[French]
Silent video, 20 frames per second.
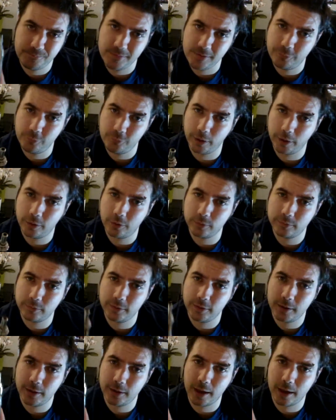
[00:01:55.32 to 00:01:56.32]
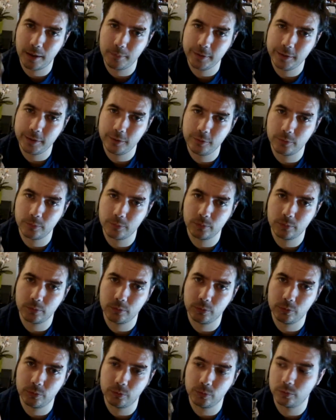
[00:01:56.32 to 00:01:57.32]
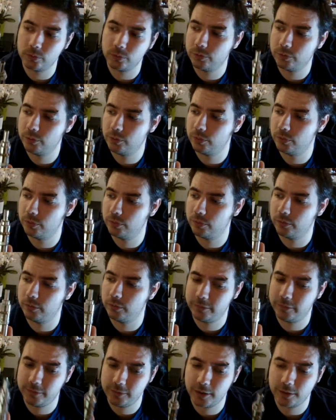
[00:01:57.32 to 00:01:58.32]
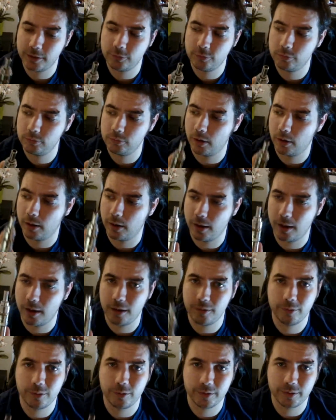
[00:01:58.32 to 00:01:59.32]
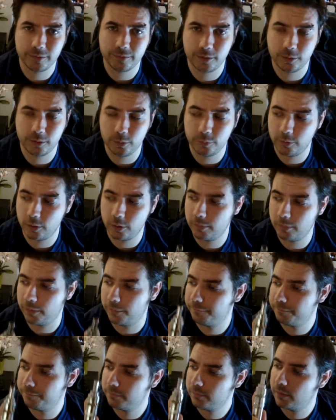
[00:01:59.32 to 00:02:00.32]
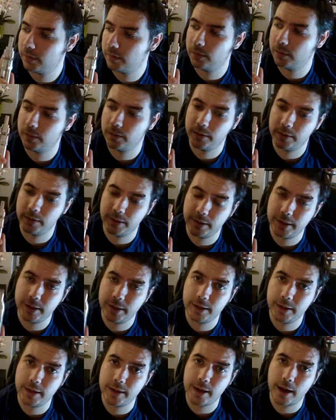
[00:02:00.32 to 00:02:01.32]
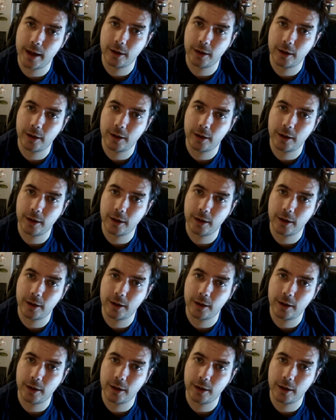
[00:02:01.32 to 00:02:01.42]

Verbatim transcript: Il faut récolter 1 million donc, de signatures avant le 25 novembre et